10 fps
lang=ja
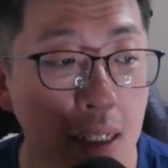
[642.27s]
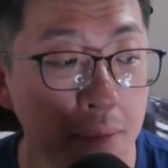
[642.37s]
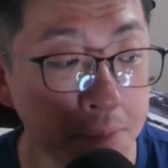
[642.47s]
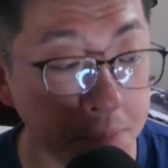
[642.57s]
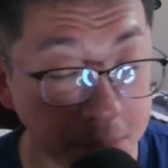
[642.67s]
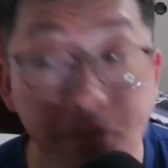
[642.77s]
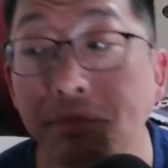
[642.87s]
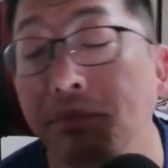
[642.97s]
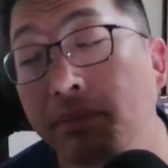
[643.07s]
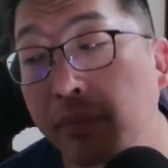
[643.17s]
う
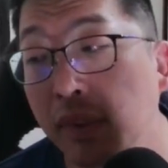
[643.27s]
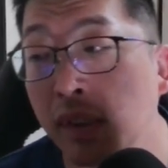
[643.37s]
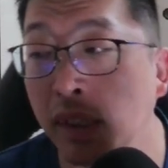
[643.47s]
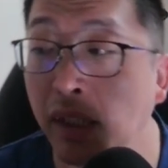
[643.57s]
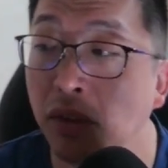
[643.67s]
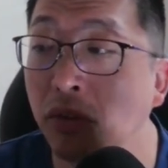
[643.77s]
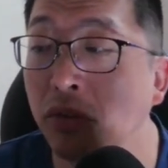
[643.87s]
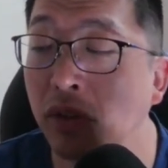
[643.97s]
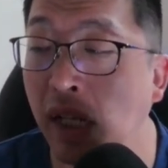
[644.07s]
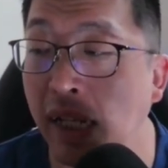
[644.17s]
ん。ってい
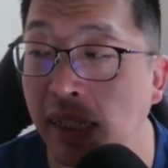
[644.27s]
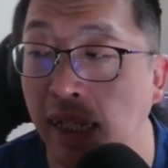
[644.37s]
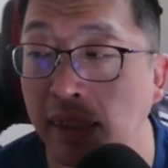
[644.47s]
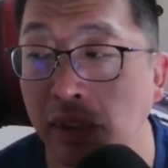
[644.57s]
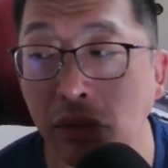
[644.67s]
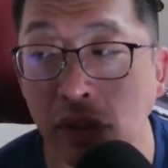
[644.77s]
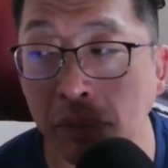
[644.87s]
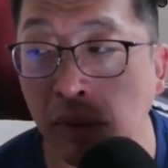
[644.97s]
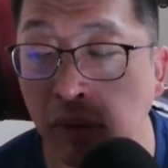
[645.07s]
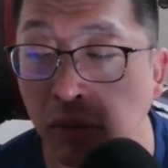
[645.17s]
う、えー、対策のた
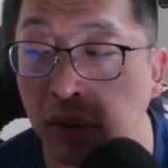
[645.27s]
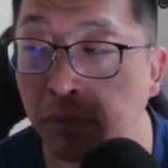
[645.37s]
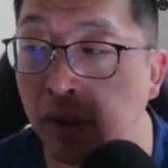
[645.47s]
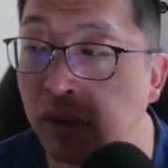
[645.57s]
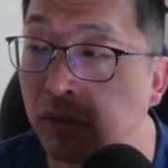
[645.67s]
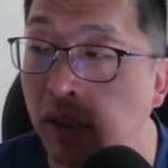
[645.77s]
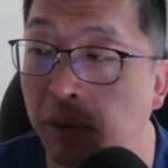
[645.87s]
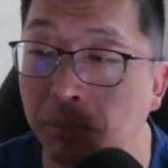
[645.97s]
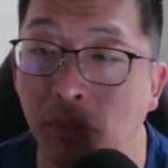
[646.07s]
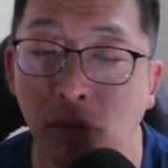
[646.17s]
めにどうしても
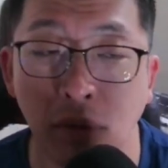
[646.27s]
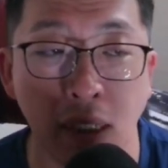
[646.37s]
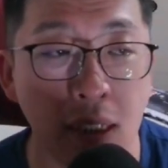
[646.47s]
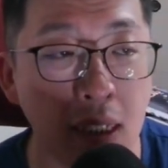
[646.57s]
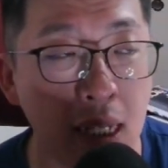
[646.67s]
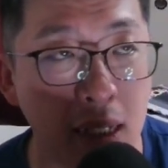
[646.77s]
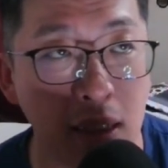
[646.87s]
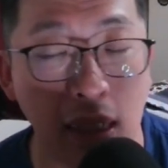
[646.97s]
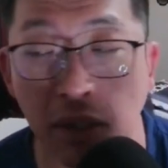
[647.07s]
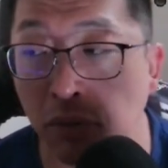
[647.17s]
28本は、
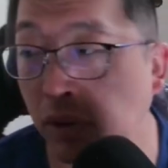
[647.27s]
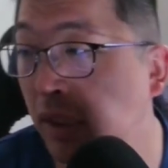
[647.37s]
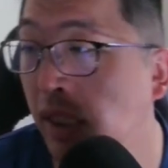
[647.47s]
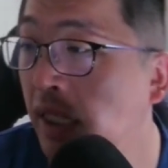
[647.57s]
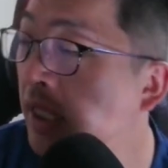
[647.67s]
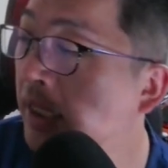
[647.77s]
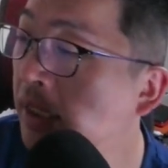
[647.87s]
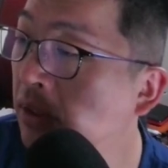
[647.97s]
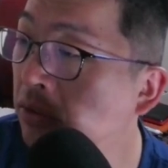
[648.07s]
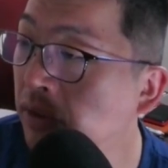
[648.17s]
えー、確保しながらやっ
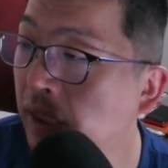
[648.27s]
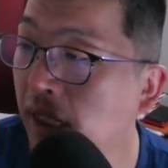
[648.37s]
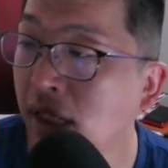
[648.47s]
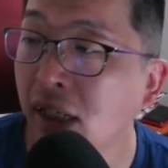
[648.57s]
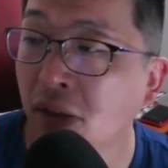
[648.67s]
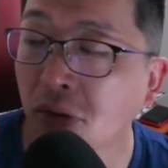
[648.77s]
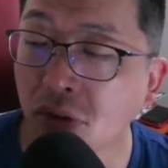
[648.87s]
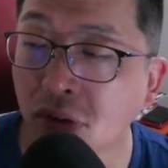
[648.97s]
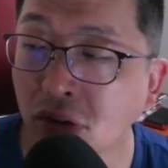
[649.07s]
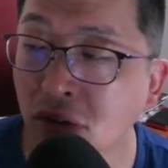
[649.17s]
ているんで、こっ
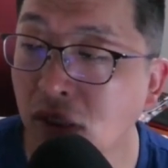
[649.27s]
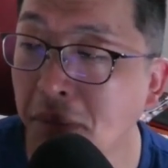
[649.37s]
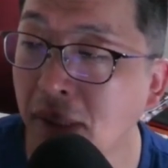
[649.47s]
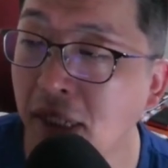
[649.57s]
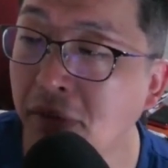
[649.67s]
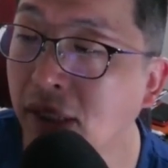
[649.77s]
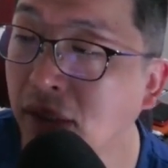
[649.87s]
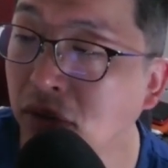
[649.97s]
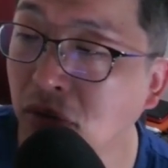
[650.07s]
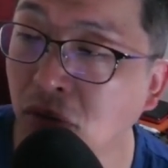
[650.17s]
ちの収録が間に合わな
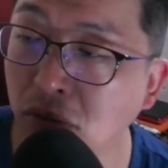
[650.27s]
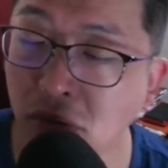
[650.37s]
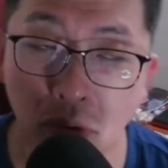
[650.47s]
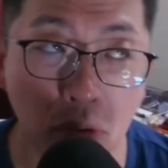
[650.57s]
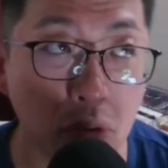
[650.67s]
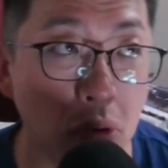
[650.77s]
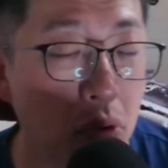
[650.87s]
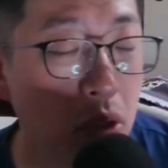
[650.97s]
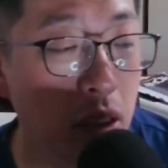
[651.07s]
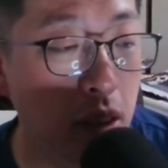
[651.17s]
いと、ちょっ
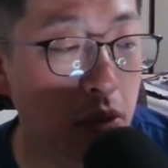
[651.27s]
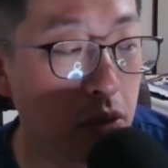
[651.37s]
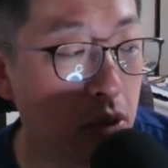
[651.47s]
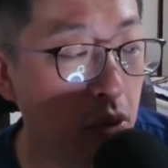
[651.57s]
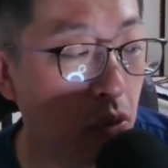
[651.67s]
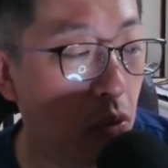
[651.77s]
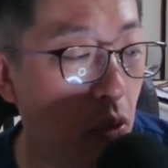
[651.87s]
と、えー、そっちの